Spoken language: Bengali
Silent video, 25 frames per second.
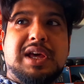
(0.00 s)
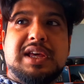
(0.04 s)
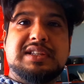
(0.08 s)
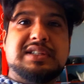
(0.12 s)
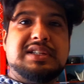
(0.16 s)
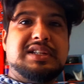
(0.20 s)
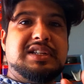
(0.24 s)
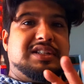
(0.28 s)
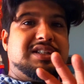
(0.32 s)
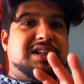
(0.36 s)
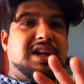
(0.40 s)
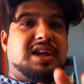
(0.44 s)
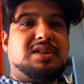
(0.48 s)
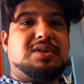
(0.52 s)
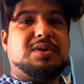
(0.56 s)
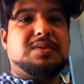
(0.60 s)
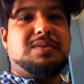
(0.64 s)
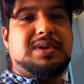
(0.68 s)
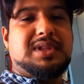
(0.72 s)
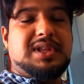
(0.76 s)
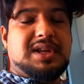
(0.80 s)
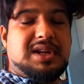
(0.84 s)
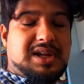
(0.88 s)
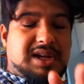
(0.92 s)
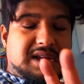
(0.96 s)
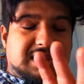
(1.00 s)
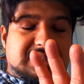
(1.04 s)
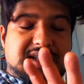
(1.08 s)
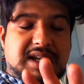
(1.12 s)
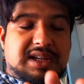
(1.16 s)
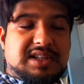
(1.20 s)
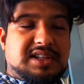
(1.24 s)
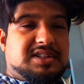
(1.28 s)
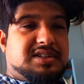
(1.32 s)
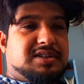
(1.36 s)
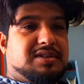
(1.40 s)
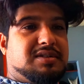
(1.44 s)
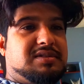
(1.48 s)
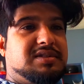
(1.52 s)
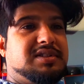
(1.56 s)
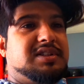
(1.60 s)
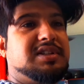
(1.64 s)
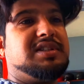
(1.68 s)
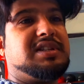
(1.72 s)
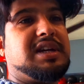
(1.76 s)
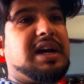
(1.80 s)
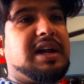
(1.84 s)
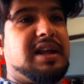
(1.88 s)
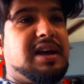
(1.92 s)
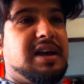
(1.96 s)
এই জিনিসটা তোমাদেরকে সাজেস্ট করছি
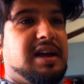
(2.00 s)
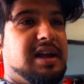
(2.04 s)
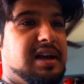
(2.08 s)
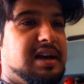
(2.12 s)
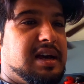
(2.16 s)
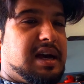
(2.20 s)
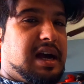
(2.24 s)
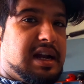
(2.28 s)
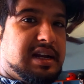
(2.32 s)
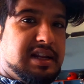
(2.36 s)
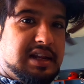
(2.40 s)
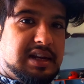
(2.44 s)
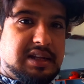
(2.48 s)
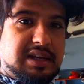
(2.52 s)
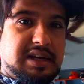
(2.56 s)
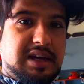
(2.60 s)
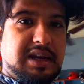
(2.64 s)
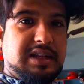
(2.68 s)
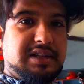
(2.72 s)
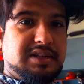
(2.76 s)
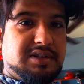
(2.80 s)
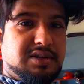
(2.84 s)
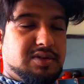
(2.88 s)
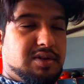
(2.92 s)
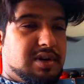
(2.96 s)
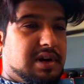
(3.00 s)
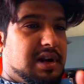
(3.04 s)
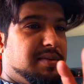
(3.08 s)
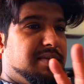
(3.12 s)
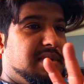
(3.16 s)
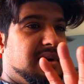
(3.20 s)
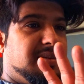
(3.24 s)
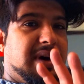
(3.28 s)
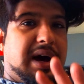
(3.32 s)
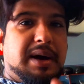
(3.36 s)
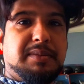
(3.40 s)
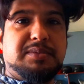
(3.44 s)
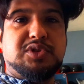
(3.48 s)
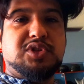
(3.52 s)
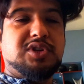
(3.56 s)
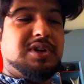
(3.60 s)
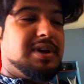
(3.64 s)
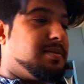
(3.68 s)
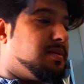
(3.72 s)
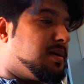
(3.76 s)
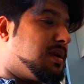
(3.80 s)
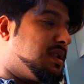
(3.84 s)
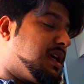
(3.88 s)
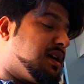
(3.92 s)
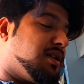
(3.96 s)
যারা গাড়ির কাজ করা বা ভাবছো
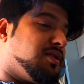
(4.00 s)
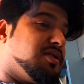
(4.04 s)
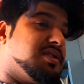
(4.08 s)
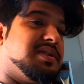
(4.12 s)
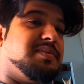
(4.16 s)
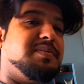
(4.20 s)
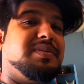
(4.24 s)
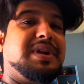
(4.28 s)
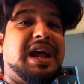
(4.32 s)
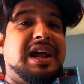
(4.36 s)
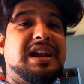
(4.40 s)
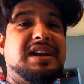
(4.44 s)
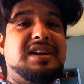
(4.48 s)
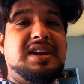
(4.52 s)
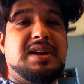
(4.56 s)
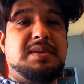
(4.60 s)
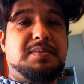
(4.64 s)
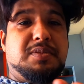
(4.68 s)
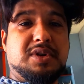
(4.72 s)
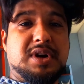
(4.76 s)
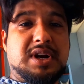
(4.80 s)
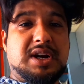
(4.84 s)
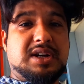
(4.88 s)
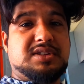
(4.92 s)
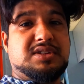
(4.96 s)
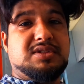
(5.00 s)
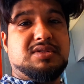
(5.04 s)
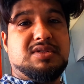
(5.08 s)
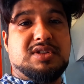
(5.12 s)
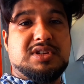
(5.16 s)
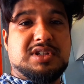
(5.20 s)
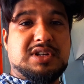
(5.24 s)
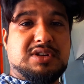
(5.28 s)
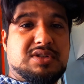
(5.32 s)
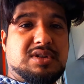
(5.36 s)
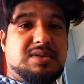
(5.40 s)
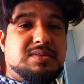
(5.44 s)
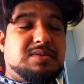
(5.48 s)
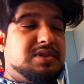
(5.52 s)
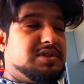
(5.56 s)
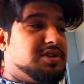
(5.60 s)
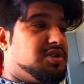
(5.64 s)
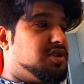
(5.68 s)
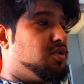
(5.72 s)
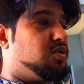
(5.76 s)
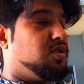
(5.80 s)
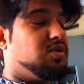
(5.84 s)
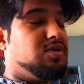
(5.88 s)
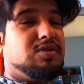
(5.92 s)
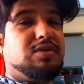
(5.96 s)
এবার দেখো যে ব্র্যান্ডেড প্রোডাক্টসগুলো যেগুলো
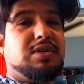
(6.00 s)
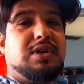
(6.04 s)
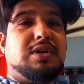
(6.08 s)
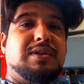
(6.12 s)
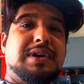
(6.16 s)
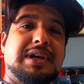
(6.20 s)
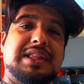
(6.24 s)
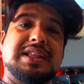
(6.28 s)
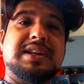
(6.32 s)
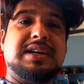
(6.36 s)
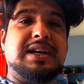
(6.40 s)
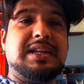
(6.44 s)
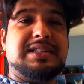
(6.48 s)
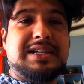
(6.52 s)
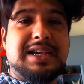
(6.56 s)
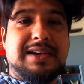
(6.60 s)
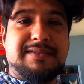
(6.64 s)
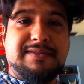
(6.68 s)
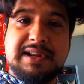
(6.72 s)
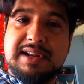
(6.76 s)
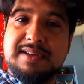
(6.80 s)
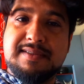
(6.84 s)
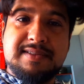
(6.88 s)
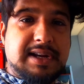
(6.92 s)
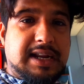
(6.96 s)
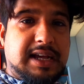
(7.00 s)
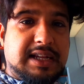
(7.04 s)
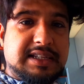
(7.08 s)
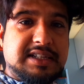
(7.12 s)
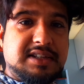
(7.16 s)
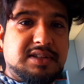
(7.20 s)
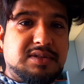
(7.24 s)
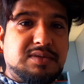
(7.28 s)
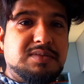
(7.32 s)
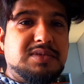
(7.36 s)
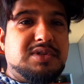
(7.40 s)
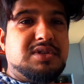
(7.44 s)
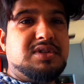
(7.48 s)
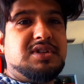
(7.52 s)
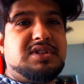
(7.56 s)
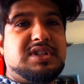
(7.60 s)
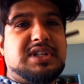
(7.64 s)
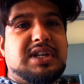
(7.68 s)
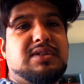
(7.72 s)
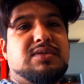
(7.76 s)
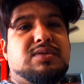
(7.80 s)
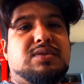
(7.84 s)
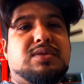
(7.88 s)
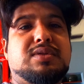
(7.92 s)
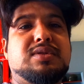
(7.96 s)
বলছো ওগুলোও এদের কাছে অ্যাভেলেবেল আছে তুমি যদি
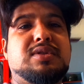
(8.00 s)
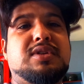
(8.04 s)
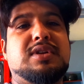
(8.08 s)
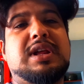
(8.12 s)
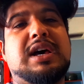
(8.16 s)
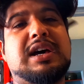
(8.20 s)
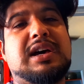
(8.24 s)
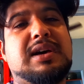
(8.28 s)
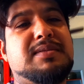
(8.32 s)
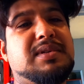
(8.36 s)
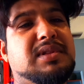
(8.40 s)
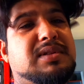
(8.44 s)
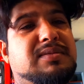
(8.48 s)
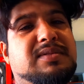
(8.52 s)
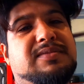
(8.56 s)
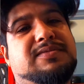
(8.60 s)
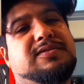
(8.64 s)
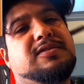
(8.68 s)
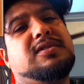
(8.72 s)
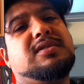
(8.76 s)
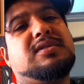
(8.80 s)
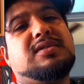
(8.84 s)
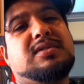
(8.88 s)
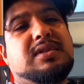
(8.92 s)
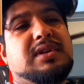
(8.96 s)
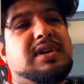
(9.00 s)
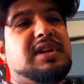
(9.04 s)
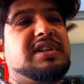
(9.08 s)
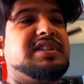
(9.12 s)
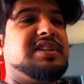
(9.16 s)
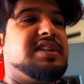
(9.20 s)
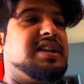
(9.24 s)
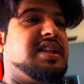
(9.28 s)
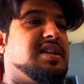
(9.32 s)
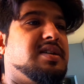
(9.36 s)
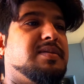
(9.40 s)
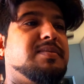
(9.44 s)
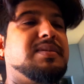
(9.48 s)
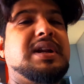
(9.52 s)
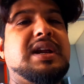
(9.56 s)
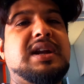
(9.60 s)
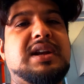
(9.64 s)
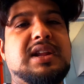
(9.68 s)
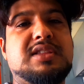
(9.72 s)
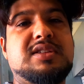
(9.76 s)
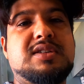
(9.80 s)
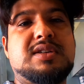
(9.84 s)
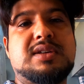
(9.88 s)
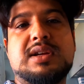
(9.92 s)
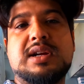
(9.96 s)
চাও ওগুলো লাগাবে তুমি ফোন করলে যে দাদা আমার
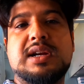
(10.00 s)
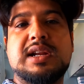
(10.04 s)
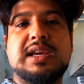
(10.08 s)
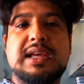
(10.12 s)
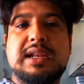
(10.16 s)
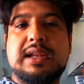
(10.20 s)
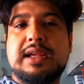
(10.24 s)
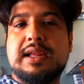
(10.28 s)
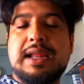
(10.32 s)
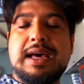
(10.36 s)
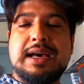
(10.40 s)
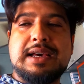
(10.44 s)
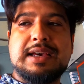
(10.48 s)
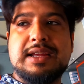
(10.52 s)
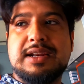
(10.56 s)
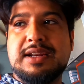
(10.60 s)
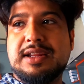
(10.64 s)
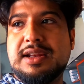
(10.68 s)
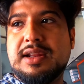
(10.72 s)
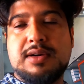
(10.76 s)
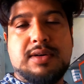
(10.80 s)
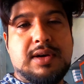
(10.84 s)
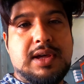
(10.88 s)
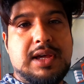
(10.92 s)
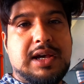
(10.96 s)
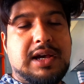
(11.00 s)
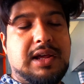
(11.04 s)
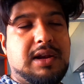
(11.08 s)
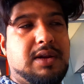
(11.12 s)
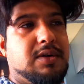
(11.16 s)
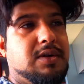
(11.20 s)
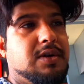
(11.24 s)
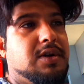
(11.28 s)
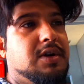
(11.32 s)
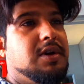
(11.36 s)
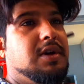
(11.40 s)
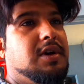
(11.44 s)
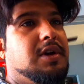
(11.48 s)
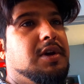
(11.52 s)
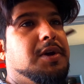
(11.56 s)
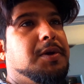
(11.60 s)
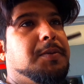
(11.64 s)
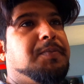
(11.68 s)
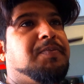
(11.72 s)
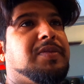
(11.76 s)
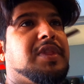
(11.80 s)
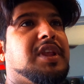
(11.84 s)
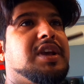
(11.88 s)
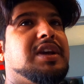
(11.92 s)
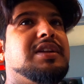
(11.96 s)
এটা দরকার এলে লাগিয়ে নিলে হয়ে গেল
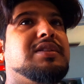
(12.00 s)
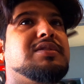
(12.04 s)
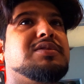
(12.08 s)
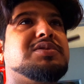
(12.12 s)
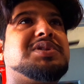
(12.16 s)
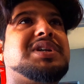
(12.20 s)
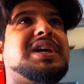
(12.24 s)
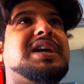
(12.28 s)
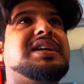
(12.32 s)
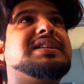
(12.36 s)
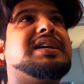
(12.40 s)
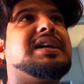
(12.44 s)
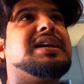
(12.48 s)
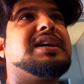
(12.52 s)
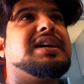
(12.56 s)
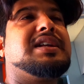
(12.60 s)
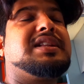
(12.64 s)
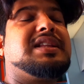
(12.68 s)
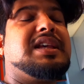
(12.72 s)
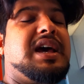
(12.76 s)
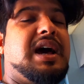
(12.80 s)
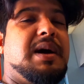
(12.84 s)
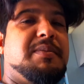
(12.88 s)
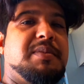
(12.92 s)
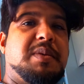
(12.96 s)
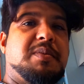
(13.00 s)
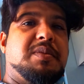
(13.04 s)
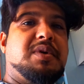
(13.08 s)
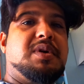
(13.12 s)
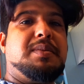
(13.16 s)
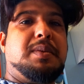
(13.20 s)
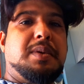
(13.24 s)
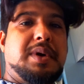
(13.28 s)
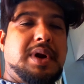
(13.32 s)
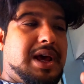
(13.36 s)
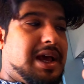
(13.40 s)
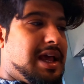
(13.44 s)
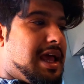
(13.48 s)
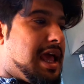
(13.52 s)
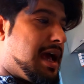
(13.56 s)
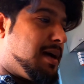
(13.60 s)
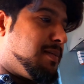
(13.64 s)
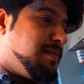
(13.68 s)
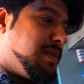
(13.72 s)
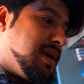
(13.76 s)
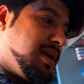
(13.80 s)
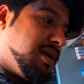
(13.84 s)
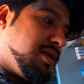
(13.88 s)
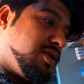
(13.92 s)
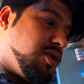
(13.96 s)
কিন্তু সেই জায়গাতে আমি বলবো না
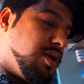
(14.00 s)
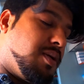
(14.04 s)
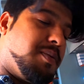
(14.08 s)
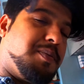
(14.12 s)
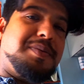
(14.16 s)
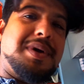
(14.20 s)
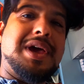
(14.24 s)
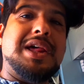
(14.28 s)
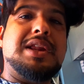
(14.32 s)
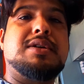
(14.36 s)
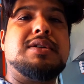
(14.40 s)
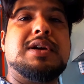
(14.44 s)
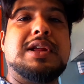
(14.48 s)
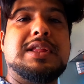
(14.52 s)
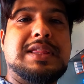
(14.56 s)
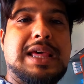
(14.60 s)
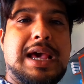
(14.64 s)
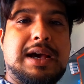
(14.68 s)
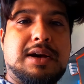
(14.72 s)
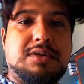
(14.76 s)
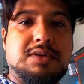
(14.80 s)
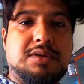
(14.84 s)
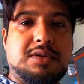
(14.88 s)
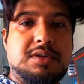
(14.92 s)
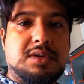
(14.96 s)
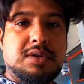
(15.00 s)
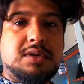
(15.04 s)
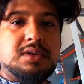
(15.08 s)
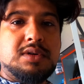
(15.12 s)
একবার কম্পেয়ার করে দেখো